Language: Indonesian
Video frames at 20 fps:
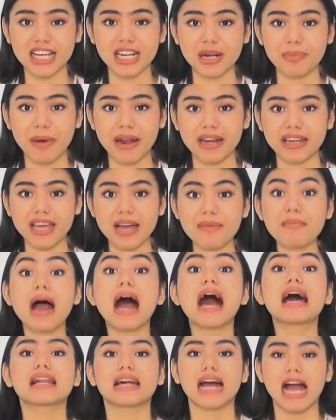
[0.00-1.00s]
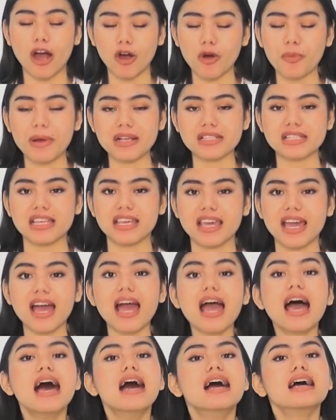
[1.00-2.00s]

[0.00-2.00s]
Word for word: ke depannya bareng aku pastinya.